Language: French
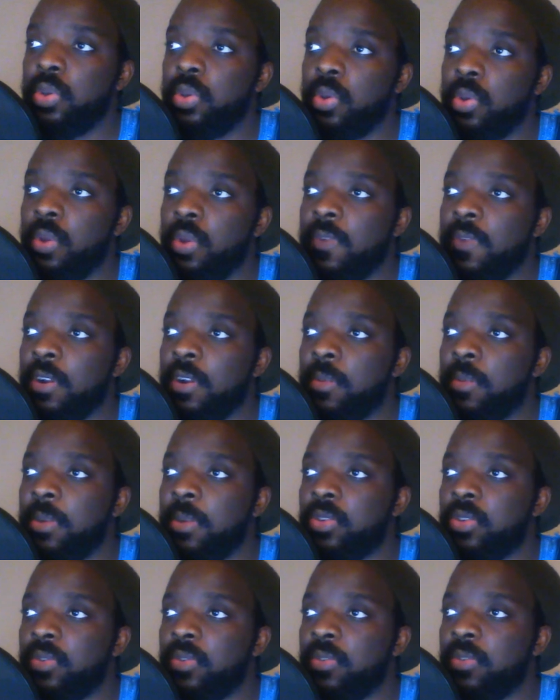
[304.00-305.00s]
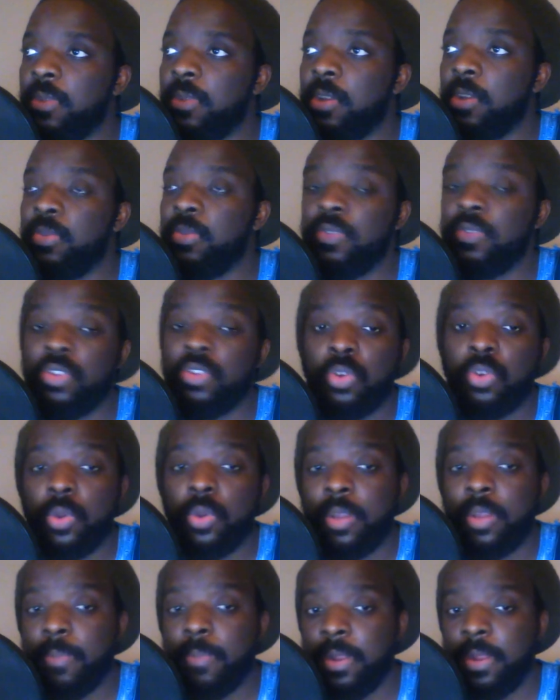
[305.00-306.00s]
de voir comment les choses vont se Comme je, je ne
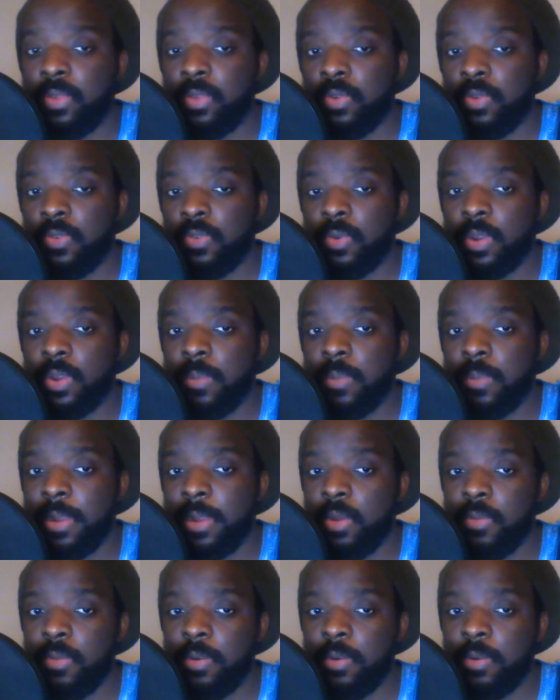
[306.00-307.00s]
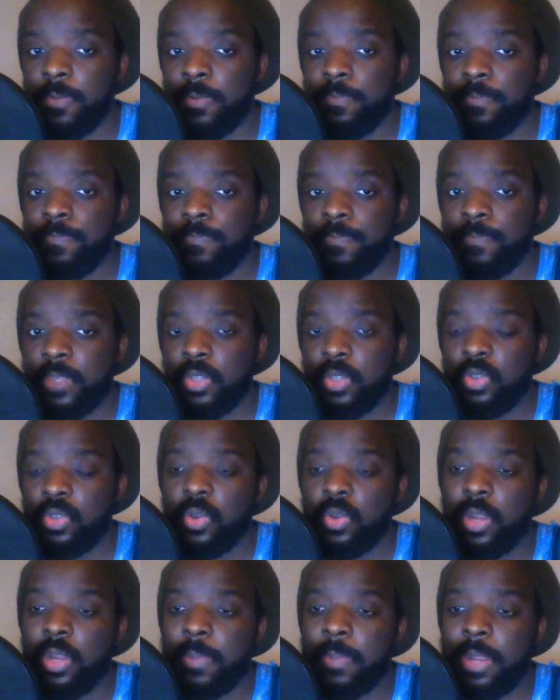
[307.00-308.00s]
connais pas les, je ne connais pas les romans. Je
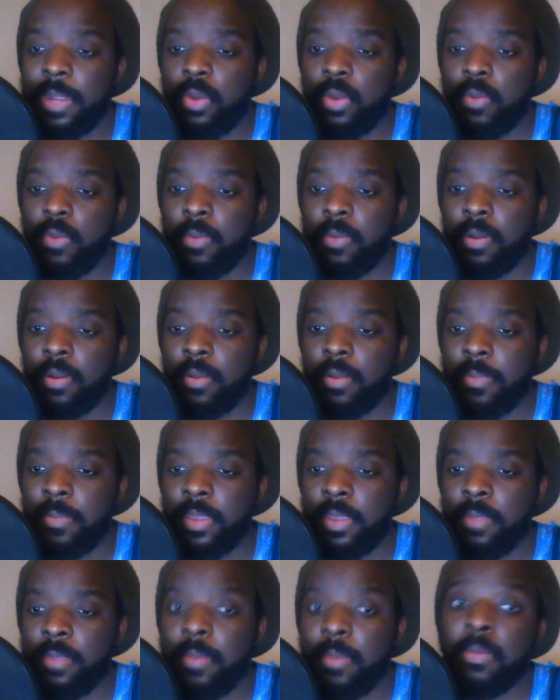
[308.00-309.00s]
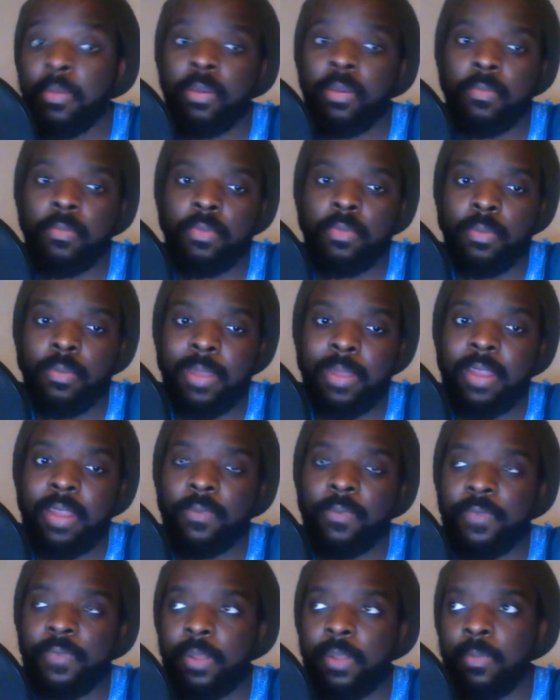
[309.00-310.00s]
ne connais pas les romans, mais même mais les
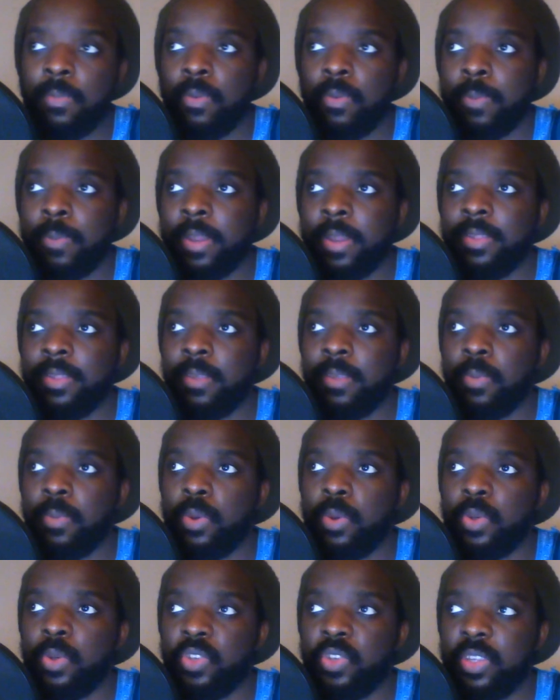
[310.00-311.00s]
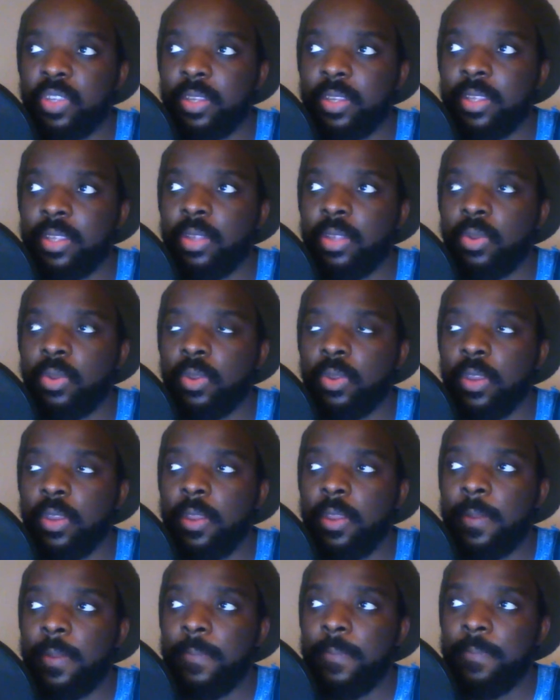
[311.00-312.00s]
films paraissaient un peu rusher certains trucs.
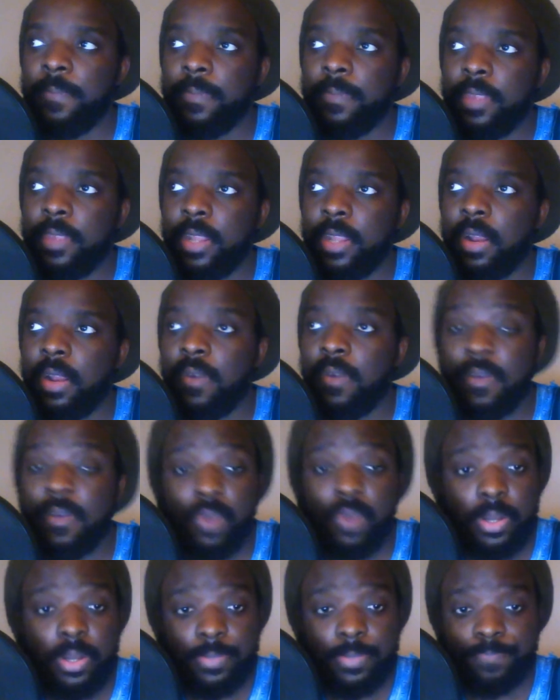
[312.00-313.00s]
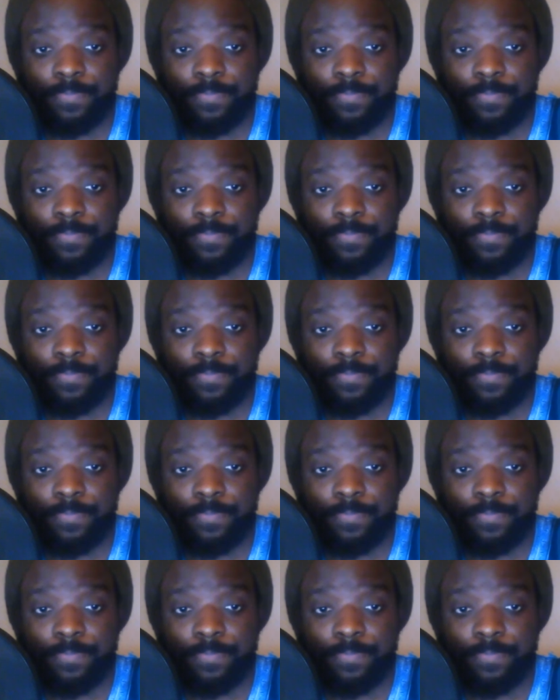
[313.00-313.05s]
On va voir.